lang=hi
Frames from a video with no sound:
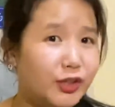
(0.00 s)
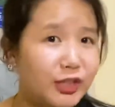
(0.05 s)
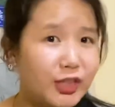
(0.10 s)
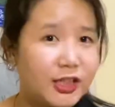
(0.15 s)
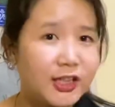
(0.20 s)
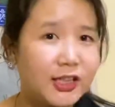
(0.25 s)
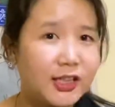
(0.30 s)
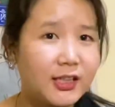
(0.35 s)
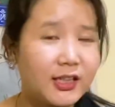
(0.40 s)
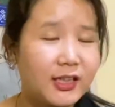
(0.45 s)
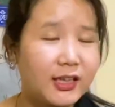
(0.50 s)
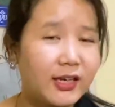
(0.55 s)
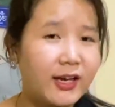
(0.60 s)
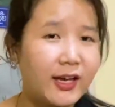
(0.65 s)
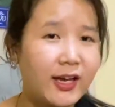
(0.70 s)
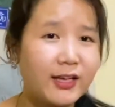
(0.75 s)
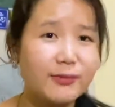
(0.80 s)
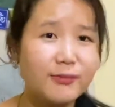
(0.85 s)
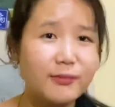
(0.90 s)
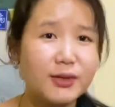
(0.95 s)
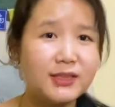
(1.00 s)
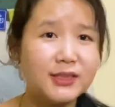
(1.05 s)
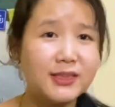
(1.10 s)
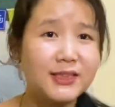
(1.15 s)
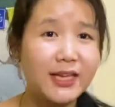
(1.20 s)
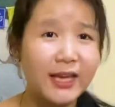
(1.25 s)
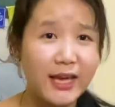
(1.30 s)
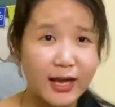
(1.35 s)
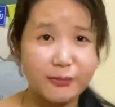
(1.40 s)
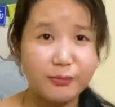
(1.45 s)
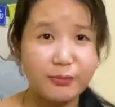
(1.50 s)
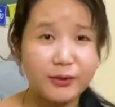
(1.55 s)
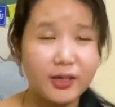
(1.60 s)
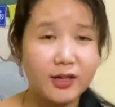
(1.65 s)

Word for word: फीड करते हैं एनिमल्स की हेल्प